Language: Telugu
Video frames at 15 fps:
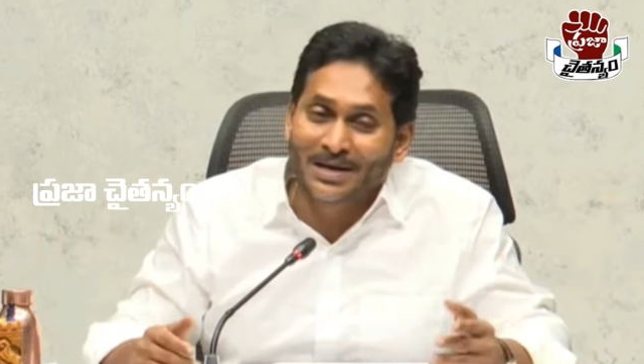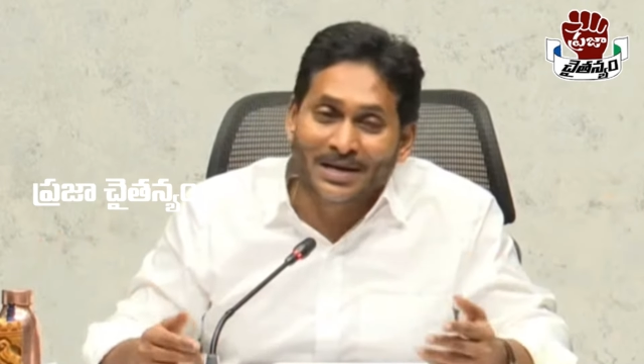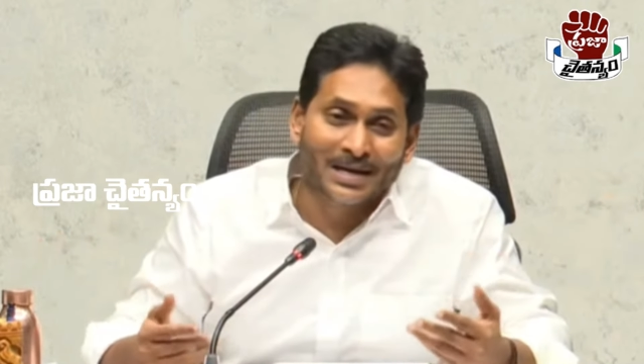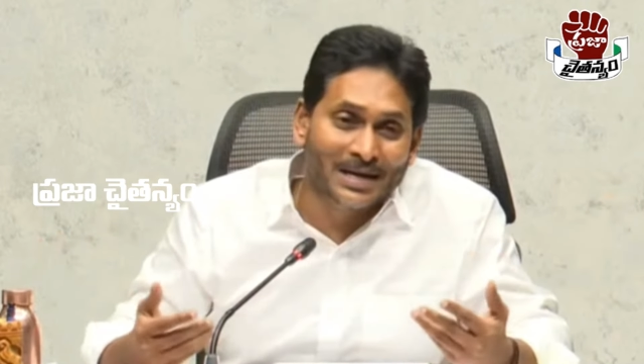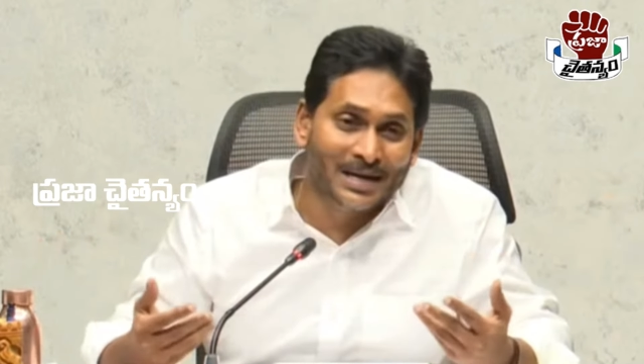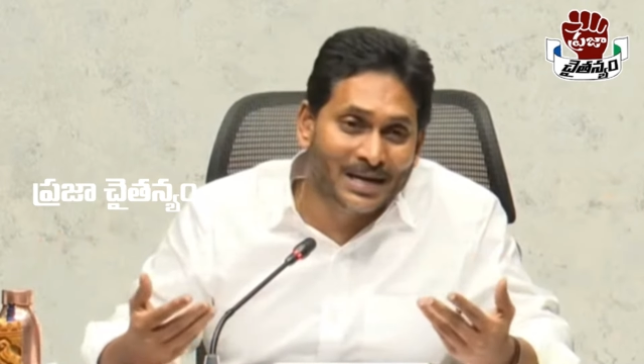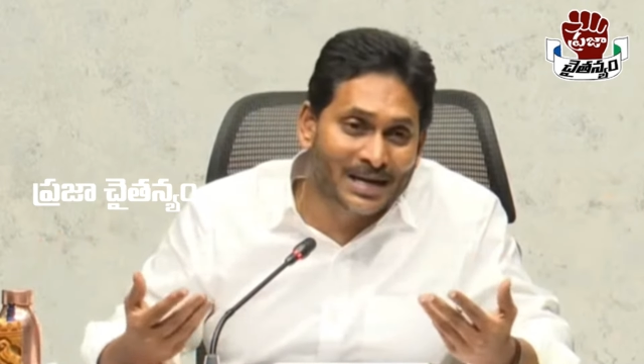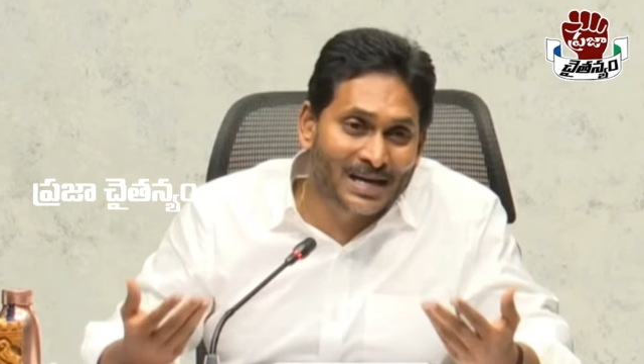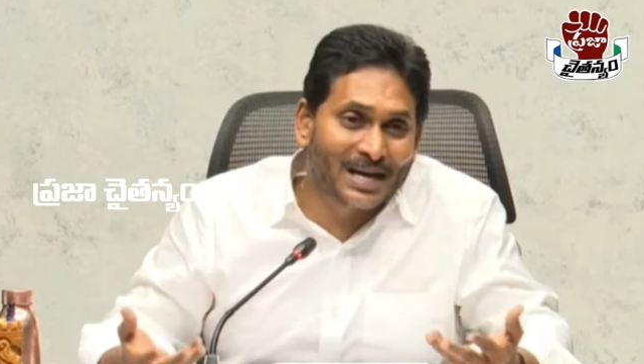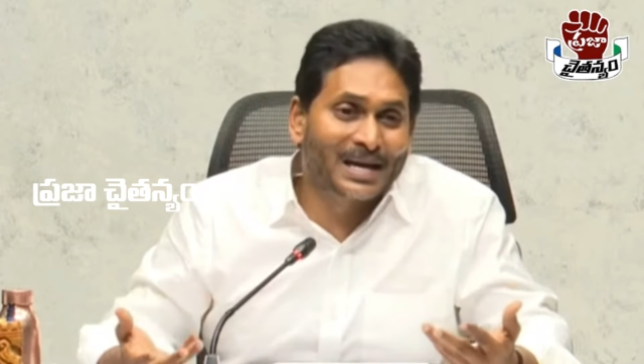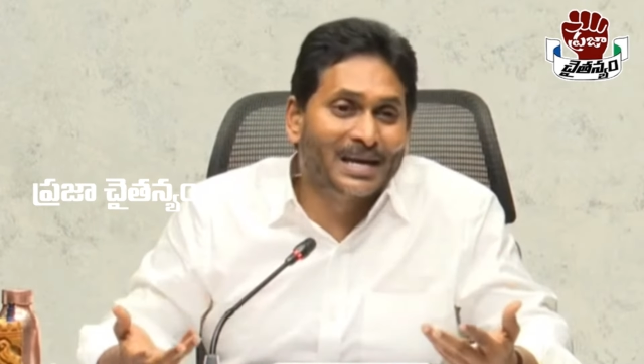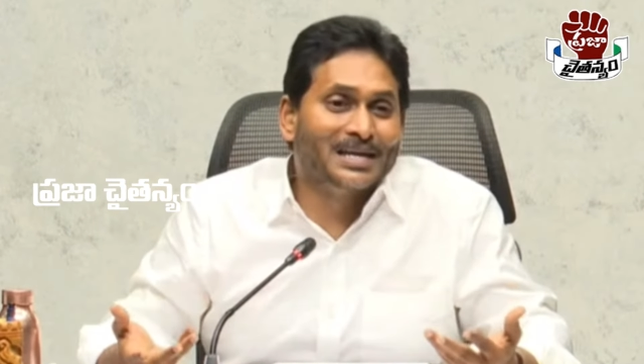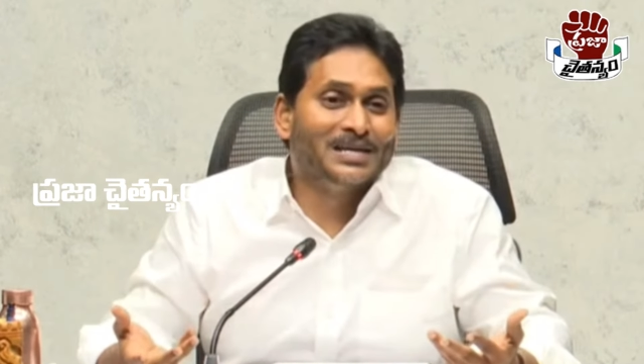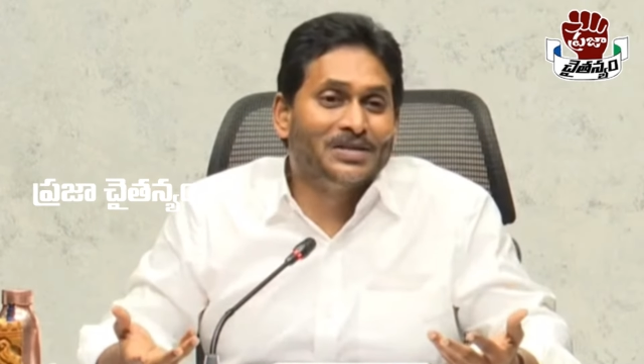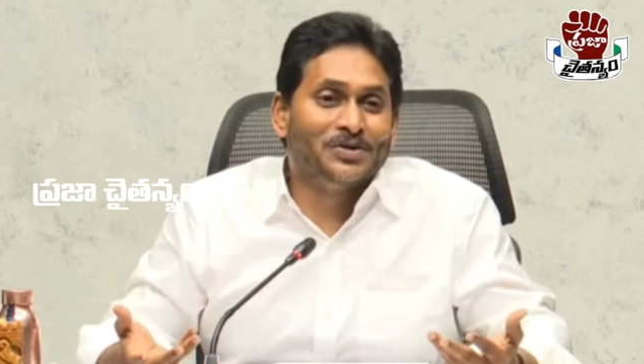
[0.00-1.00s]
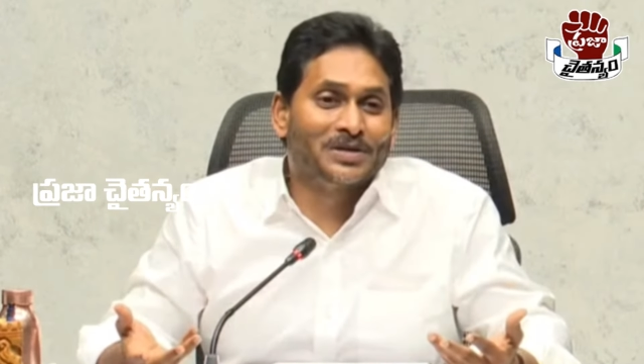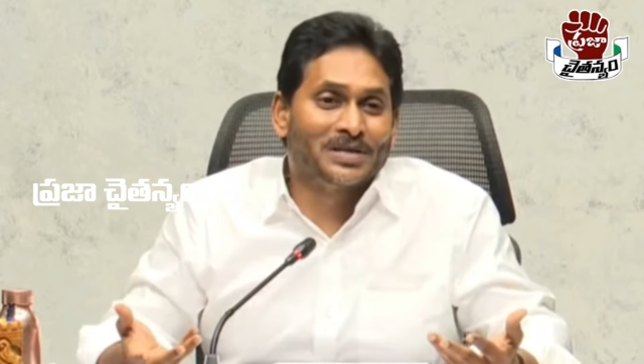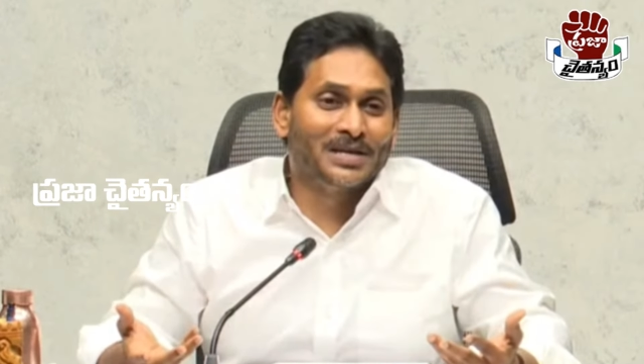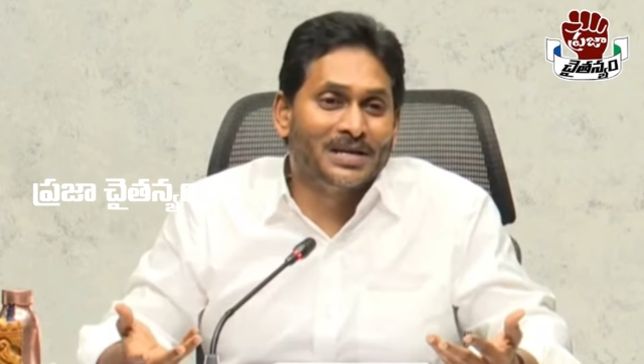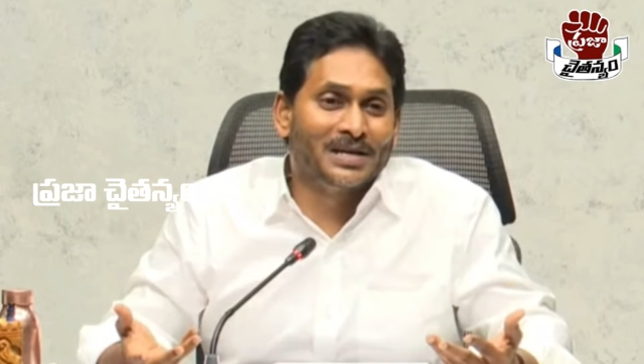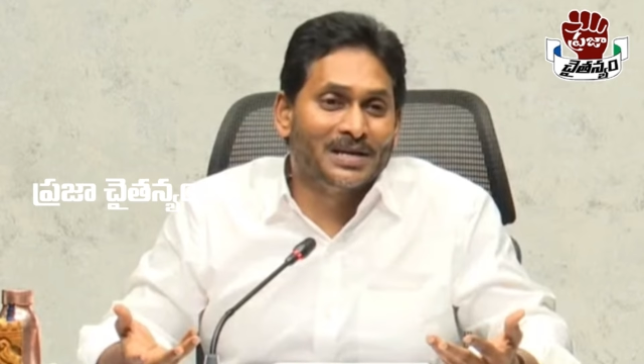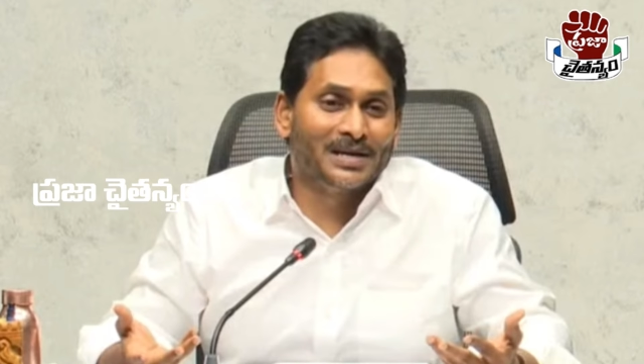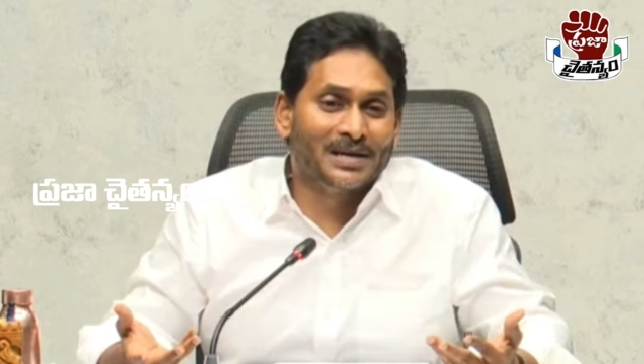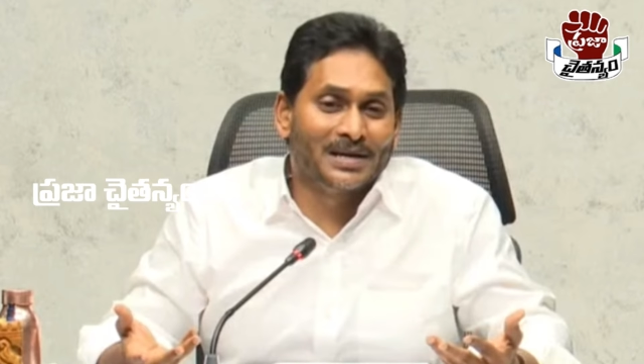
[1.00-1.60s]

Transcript: మరి నీ కళ్ళ ఎదుటే